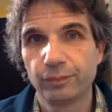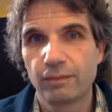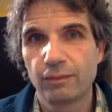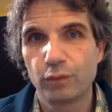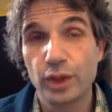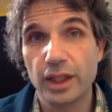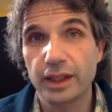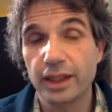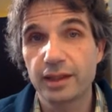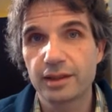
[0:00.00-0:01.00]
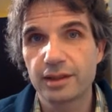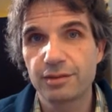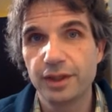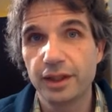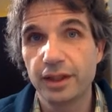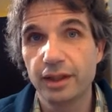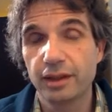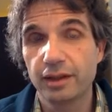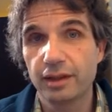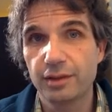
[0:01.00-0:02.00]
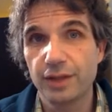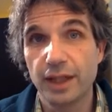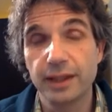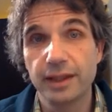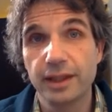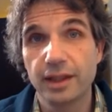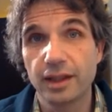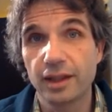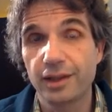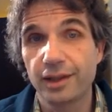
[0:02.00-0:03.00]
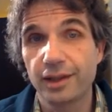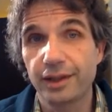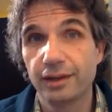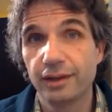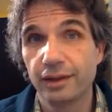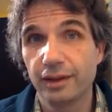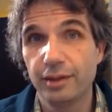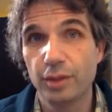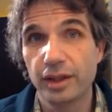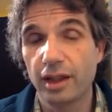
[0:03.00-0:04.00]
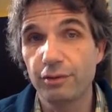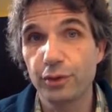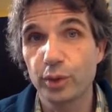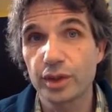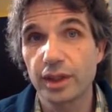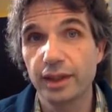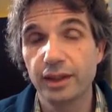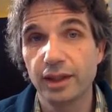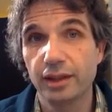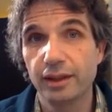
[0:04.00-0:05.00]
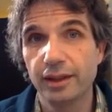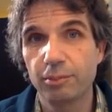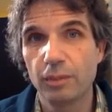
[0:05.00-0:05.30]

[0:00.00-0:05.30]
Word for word: Von daher ist es wichtig, dass wir eigene Header-Dateien immer in Anführungszeichen angeben,